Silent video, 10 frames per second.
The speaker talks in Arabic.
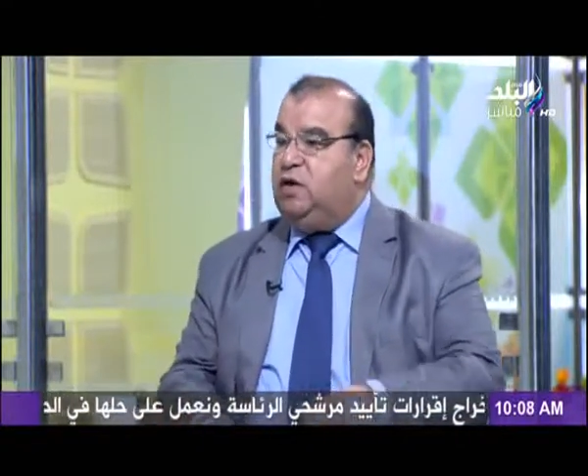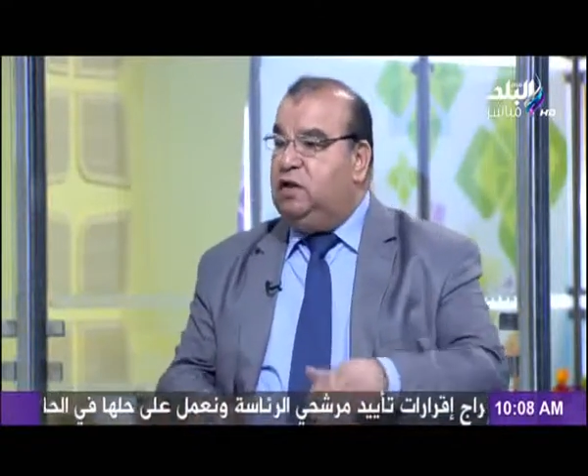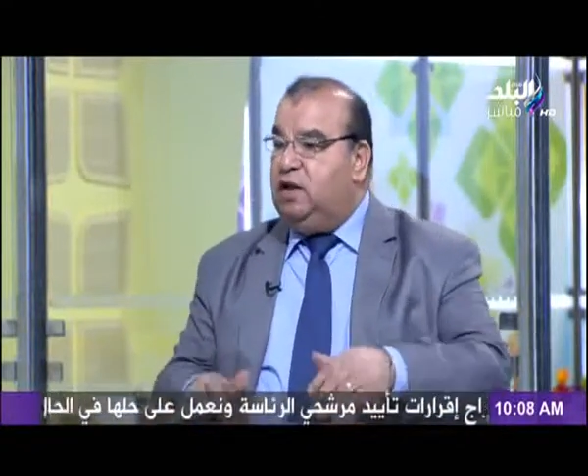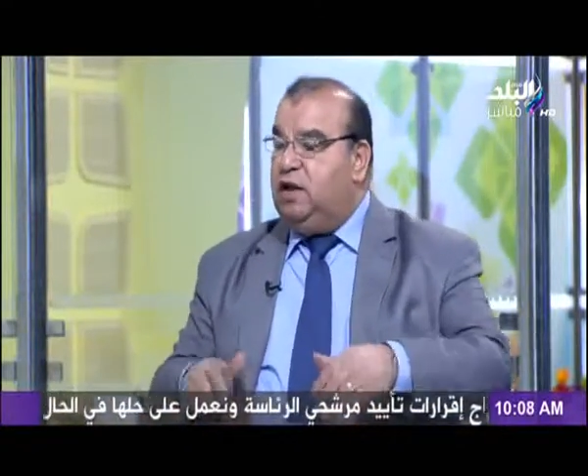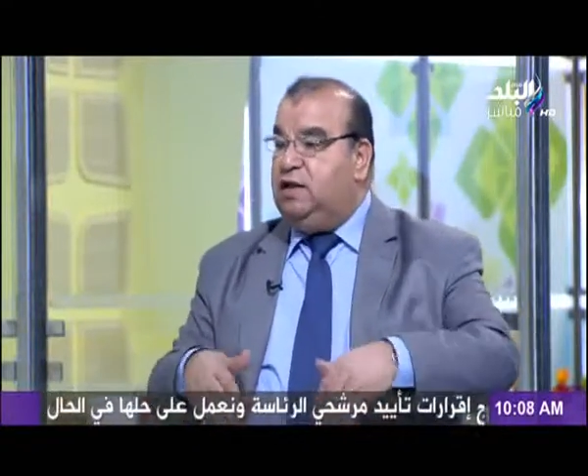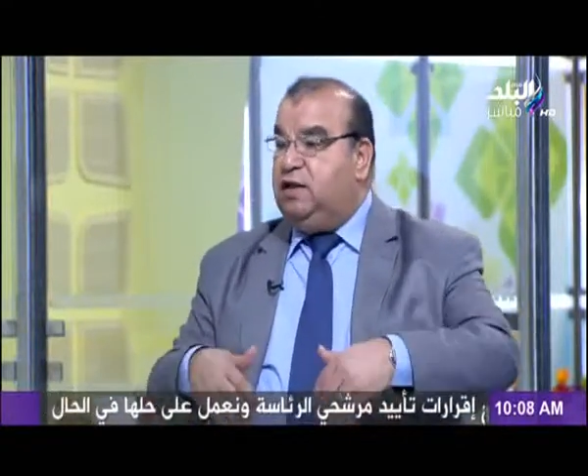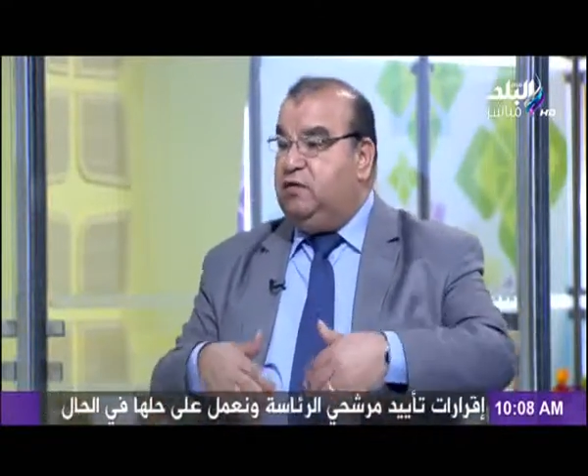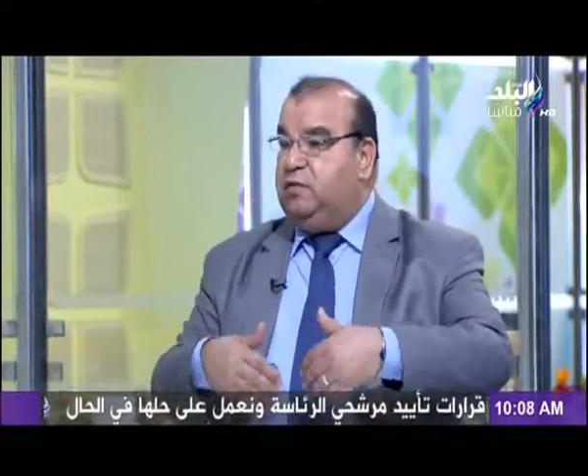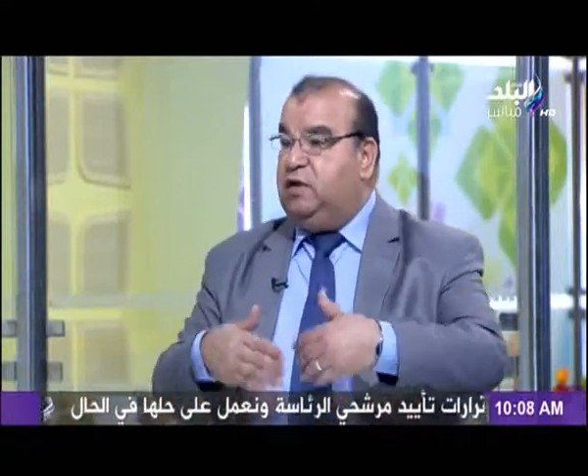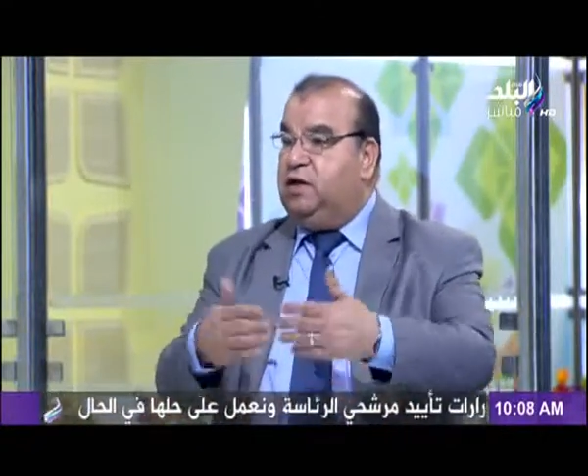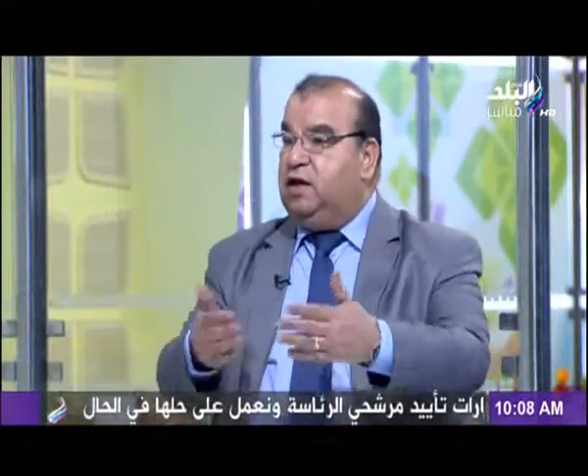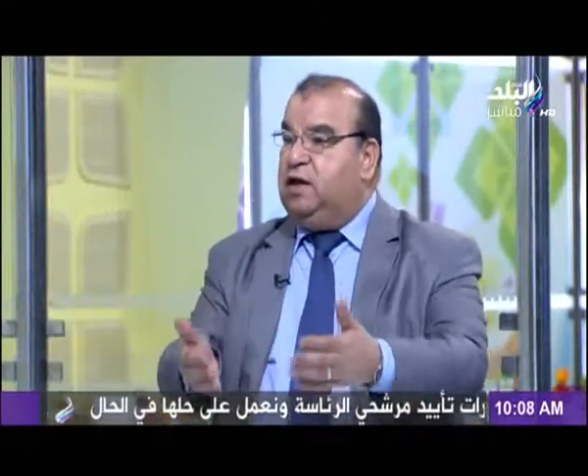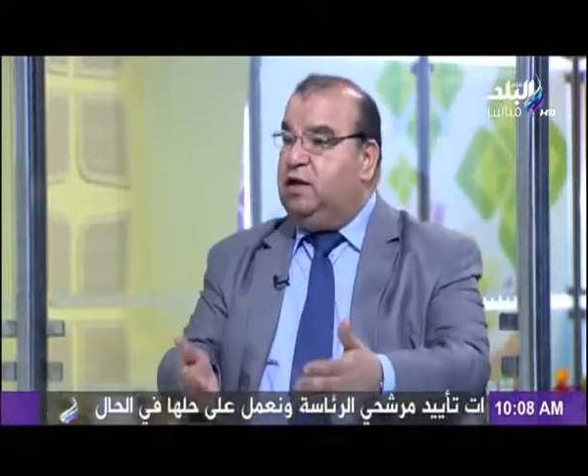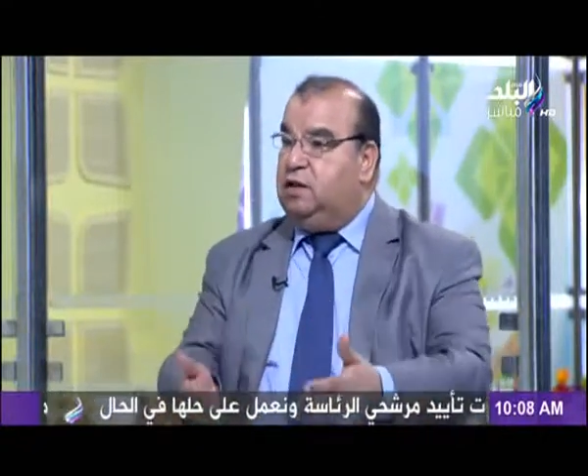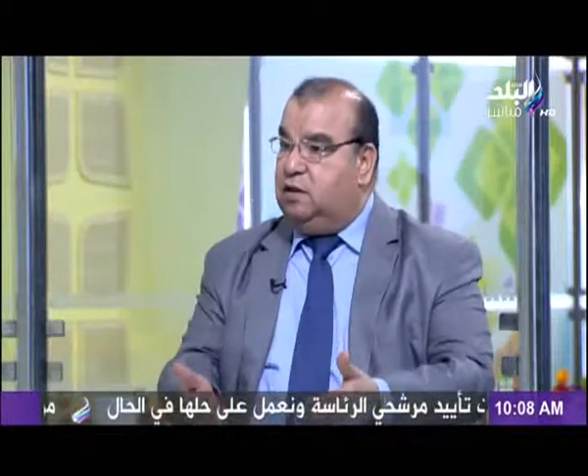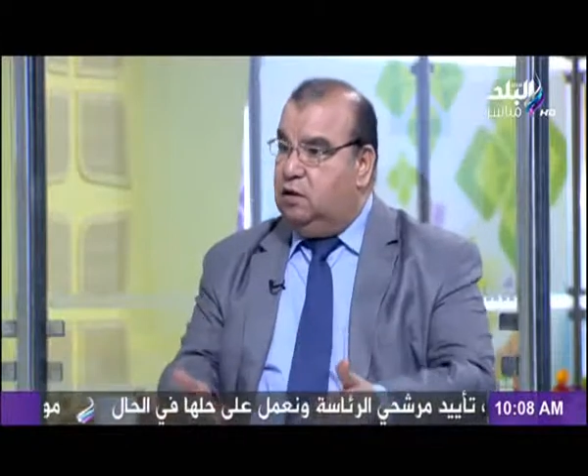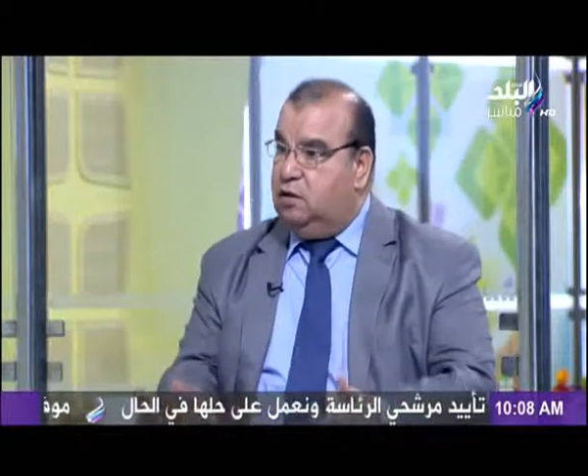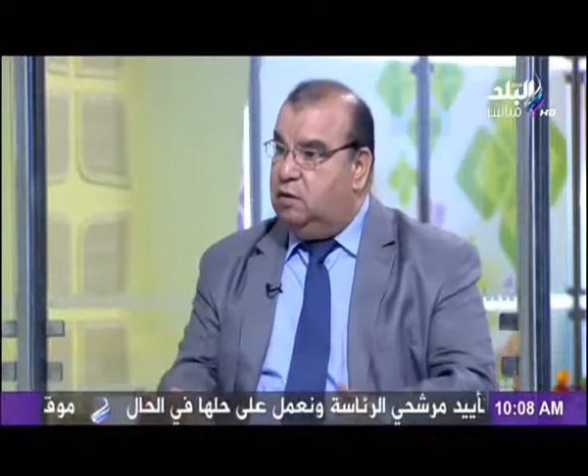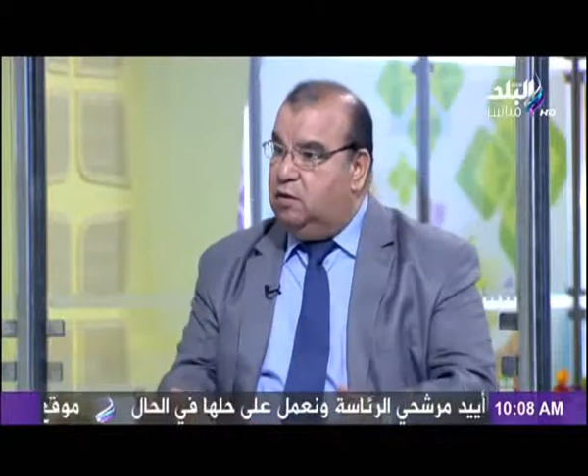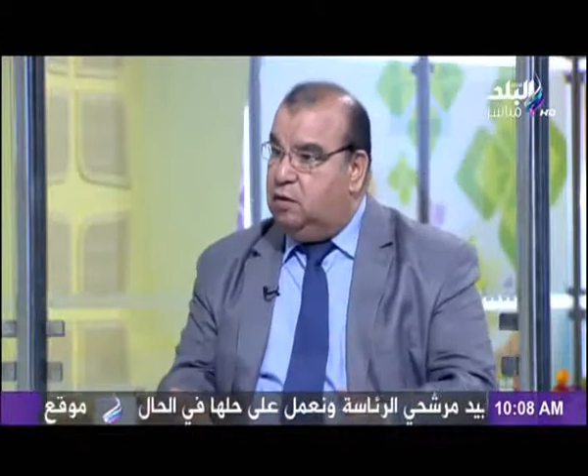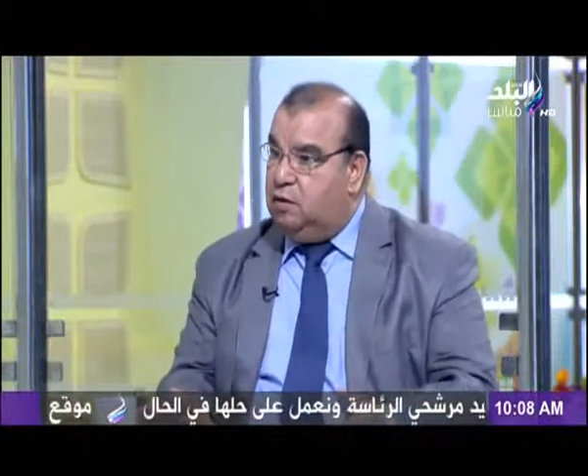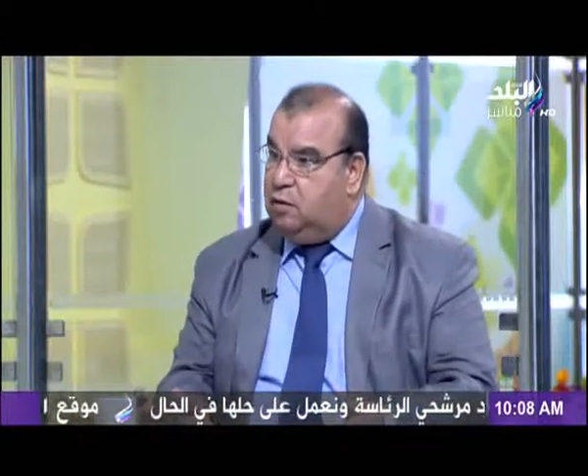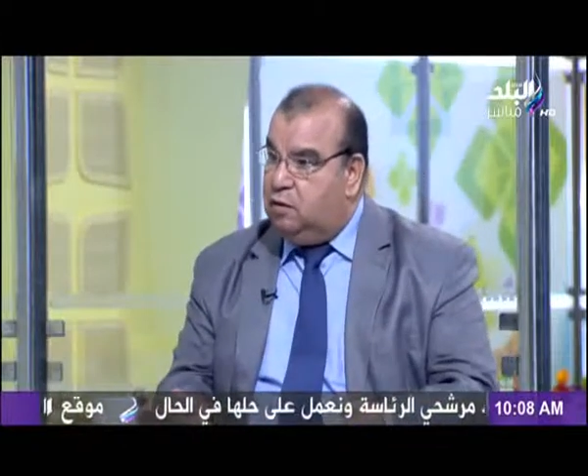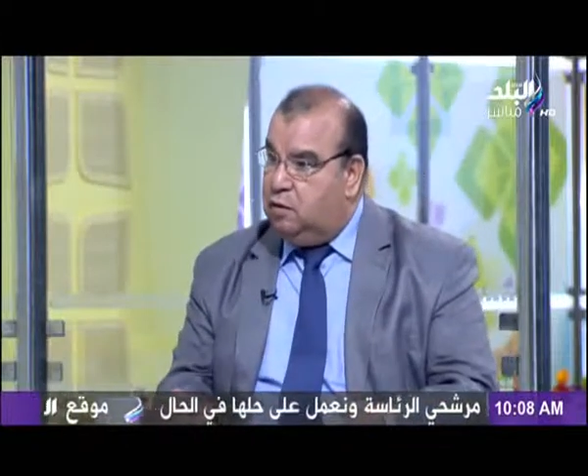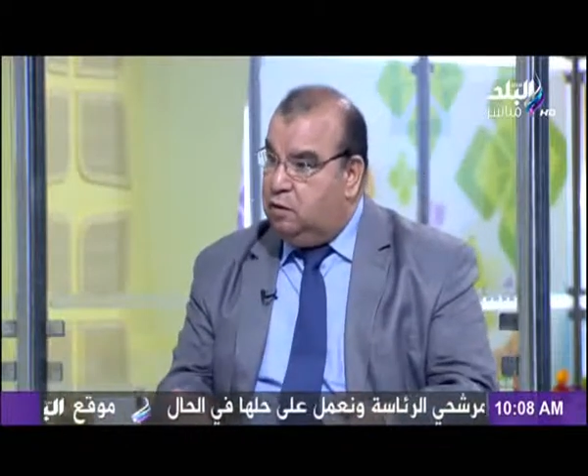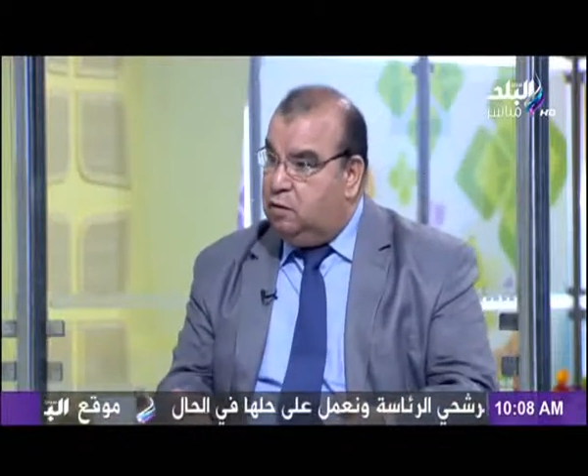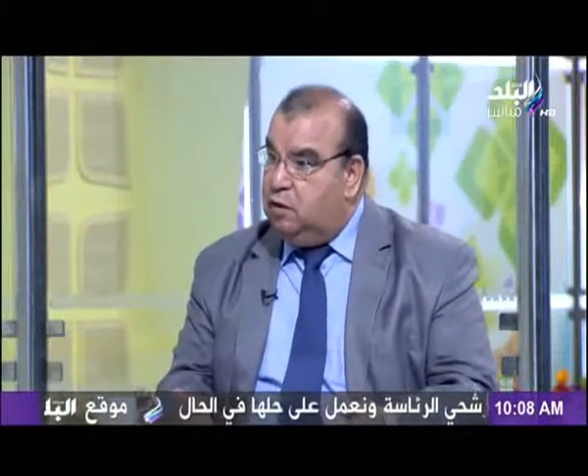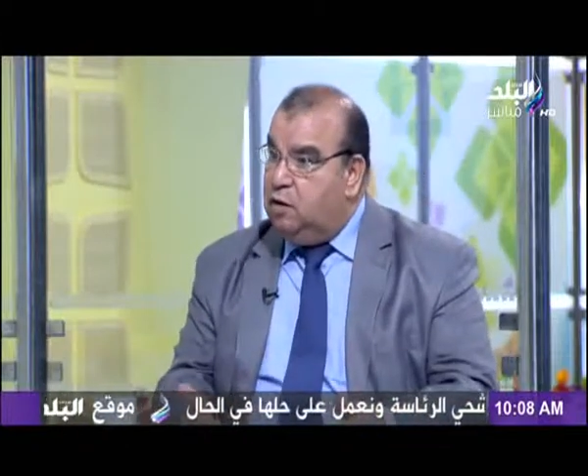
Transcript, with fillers: دلوقتي لا تفي باحتياجات ال... ال... في عجز